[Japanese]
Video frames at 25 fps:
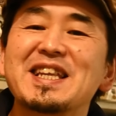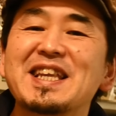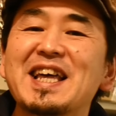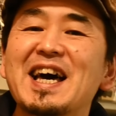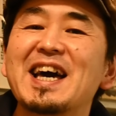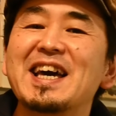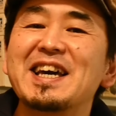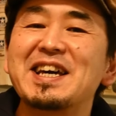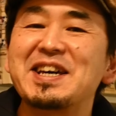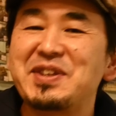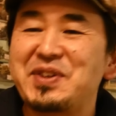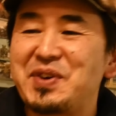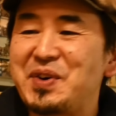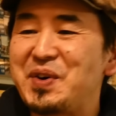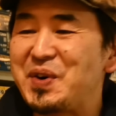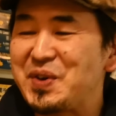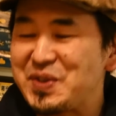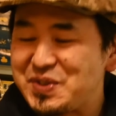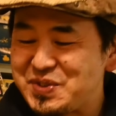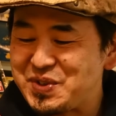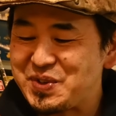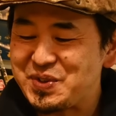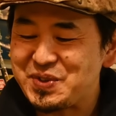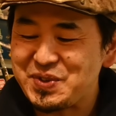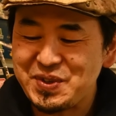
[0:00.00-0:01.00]
ないけど
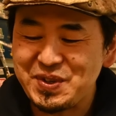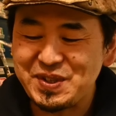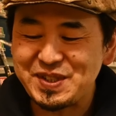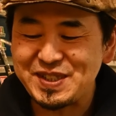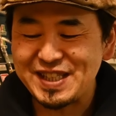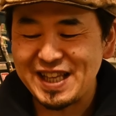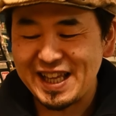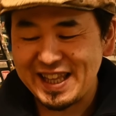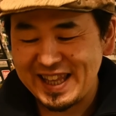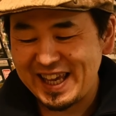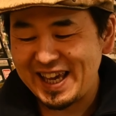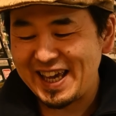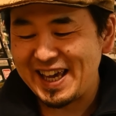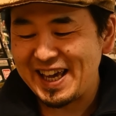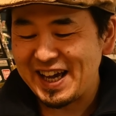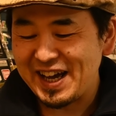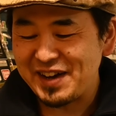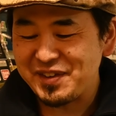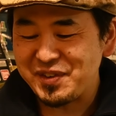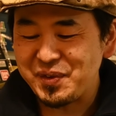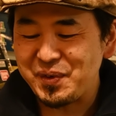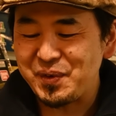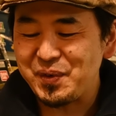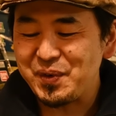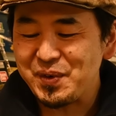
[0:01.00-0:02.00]
ちょっとしたね
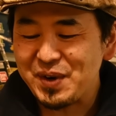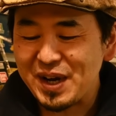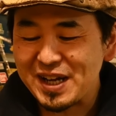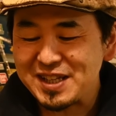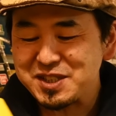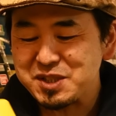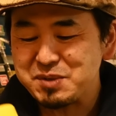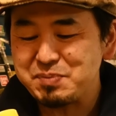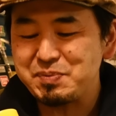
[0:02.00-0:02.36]
交換